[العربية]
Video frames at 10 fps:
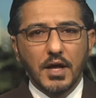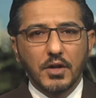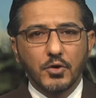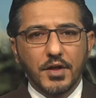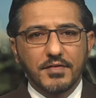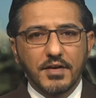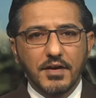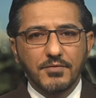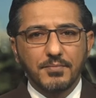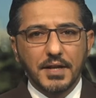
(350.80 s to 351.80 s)

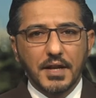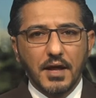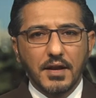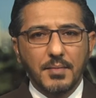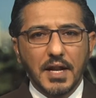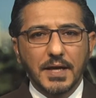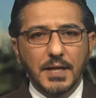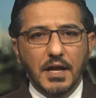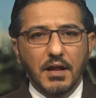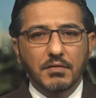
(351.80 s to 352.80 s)
اليونسيف من أن
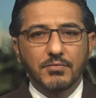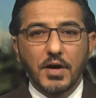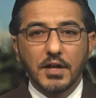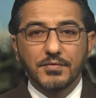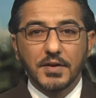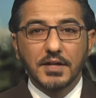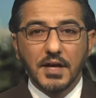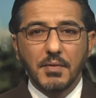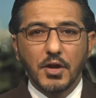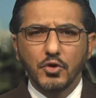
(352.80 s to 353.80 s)
ملايين الأطفال في
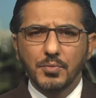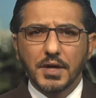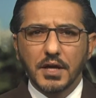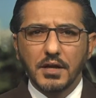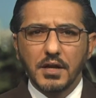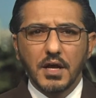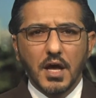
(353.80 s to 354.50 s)
اليمن يمكن